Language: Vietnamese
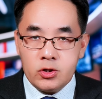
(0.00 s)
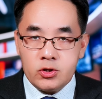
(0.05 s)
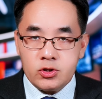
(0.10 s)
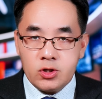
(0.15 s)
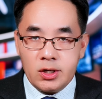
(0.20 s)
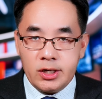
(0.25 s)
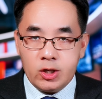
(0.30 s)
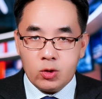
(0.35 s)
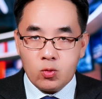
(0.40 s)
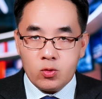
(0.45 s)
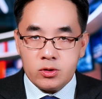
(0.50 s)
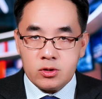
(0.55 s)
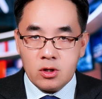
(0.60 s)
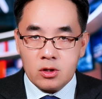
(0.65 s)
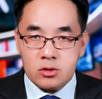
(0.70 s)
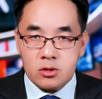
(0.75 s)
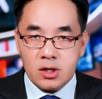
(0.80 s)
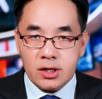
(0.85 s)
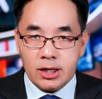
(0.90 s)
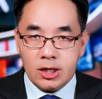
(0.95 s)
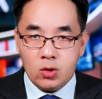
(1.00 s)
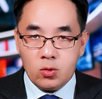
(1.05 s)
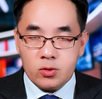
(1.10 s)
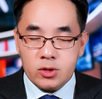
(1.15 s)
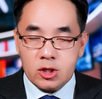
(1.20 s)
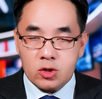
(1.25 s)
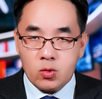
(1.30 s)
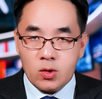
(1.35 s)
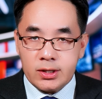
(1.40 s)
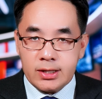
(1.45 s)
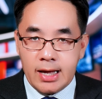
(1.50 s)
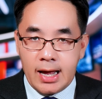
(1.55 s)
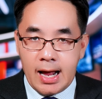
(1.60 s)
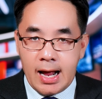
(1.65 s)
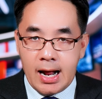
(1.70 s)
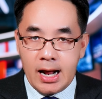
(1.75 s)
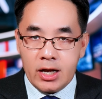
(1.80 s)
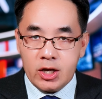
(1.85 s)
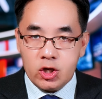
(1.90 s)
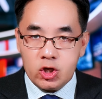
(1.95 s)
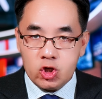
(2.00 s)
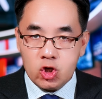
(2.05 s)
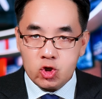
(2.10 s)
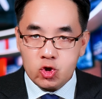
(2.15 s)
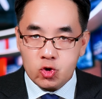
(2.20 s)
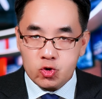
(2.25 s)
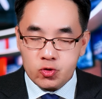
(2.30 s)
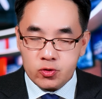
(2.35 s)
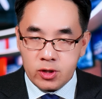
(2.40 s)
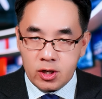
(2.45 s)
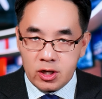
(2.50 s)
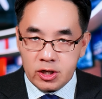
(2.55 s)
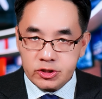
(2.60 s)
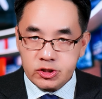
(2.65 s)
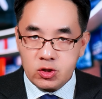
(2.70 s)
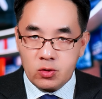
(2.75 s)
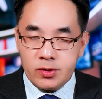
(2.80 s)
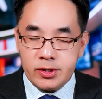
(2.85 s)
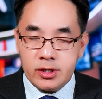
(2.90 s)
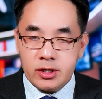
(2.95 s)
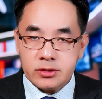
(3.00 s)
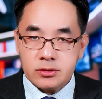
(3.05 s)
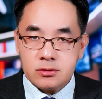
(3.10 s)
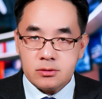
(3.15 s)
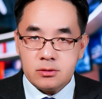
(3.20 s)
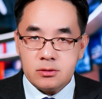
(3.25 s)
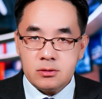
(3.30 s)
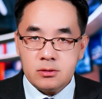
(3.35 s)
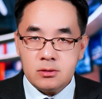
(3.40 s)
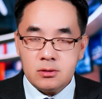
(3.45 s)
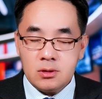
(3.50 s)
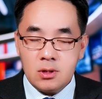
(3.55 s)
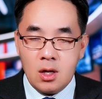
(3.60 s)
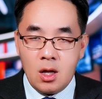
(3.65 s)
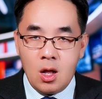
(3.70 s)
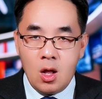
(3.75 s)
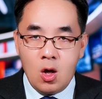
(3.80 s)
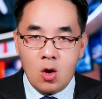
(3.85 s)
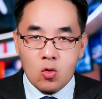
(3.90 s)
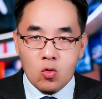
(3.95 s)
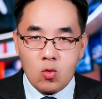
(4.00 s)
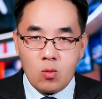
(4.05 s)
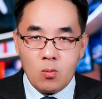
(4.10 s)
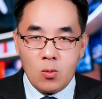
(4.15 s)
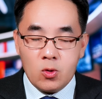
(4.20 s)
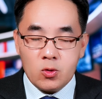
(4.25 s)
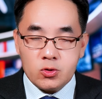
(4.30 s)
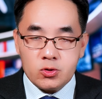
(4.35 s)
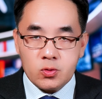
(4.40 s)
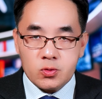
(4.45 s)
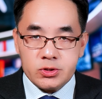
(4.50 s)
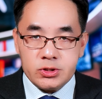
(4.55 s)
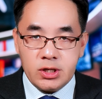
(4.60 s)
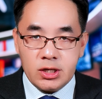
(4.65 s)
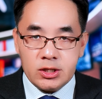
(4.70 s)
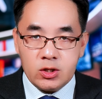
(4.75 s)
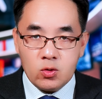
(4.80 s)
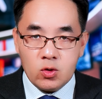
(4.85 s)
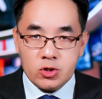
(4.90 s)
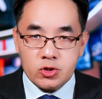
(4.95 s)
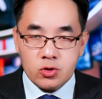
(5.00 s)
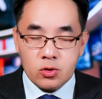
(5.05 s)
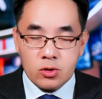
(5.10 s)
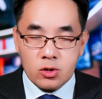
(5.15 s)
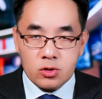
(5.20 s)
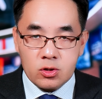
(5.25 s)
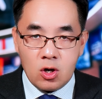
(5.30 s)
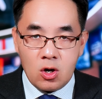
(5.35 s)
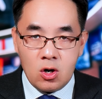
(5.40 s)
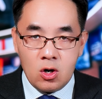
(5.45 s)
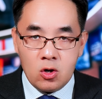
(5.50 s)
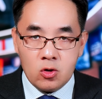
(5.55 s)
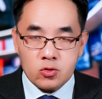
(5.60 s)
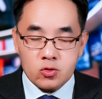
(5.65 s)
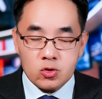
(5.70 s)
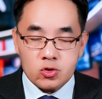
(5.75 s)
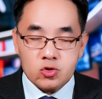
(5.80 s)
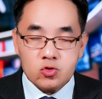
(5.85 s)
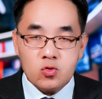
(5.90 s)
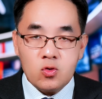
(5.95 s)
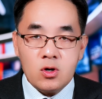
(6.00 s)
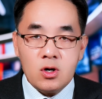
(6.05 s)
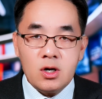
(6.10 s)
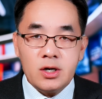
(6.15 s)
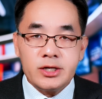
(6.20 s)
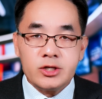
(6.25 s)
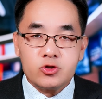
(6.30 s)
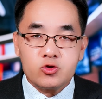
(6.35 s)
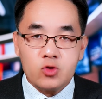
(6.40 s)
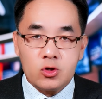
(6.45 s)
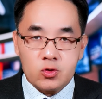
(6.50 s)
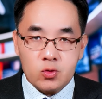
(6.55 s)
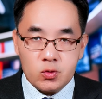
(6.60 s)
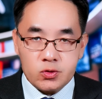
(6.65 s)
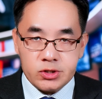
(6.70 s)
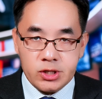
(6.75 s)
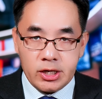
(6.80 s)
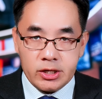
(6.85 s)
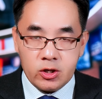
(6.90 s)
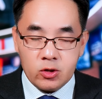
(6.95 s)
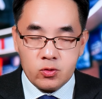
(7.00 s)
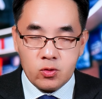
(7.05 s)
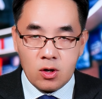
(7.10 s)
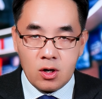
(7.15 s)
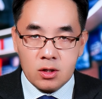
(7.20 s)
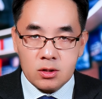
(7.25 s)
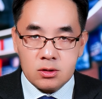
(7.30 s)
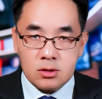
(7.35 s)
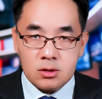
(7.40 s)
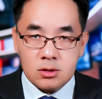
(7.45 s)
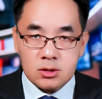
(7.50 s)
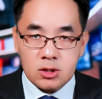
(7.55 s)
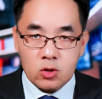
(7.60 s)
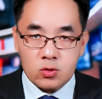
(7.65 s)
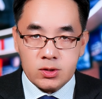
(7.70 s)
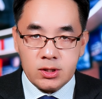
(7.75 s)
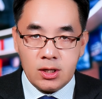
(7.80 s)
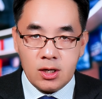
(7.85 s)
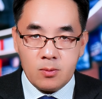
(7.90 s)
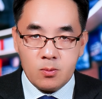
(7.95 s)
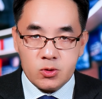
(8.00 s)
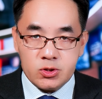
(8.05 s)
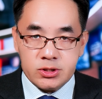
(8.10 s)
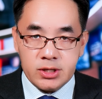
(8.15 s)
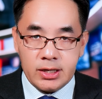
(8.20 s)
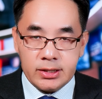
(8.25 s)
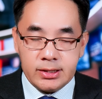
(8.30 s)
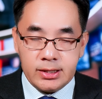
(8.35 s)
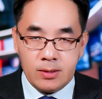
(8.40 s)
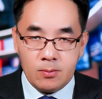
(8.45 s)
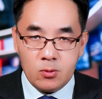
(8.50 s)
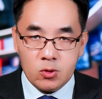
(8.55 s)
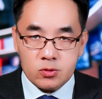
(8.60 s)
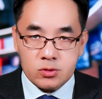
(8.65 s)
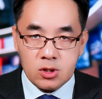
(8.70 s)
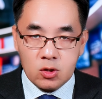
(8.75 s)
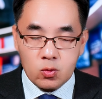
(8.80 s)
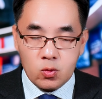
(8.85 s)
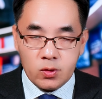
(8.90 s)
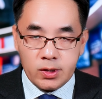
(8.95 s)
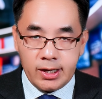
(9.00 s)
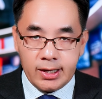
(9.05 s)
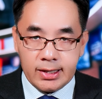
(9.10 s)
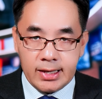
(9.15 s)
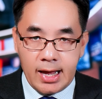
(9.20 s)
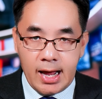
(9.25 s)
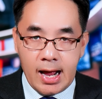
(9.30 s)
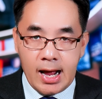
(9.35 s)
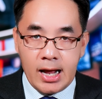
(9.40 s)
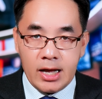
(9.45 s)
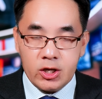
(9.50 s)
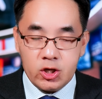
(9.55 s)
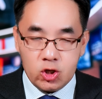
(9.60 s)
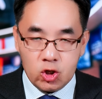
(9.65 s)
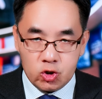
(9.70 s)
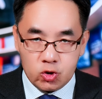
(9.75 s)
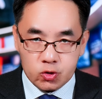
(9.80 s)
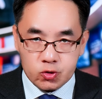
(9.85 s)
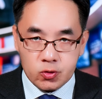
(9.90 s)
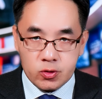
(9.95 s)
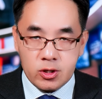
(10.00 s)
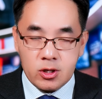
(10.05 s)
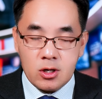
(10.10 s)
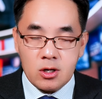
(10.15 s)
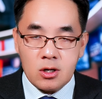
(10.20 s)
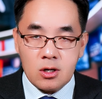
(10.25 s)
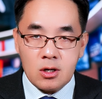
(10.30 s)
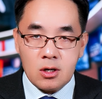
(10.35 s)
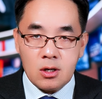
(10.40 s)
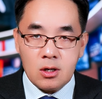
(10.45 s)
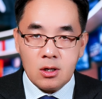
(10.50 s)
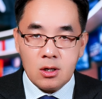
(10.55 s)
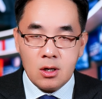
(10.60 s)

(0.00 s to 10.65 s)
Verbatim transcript: giờ lì của cho chàng lì lụi cho tua thà nhớ đồ ruộng là sầu lì nó xứ cũng mua đồ ruộng xe tiêu ở trong năm đó đồ xóa lên xóa tủ trẻ nhớ đồ khó từ tàu thì là một sai tiêm nông sầu của kế thà nhớ đồ ruộng nọ